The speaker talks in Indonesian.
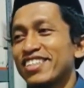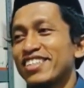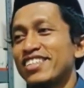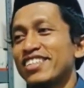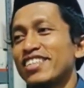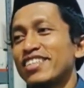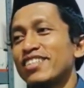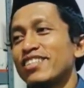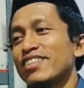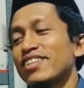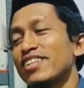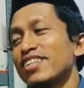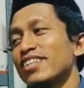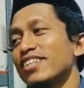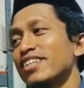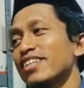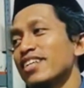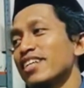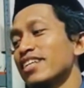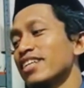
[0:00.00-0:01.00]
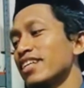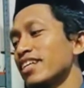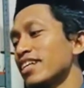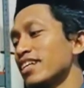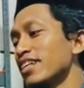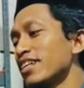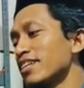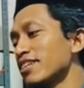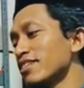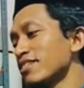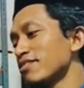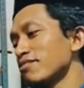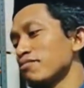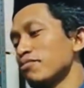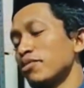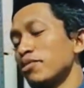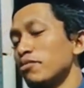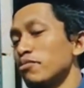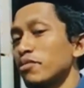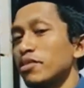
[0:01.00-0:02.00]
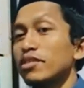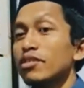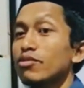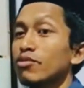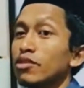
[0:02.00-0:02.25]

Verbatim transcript: Ya itu kan kadang-kadang belum tentu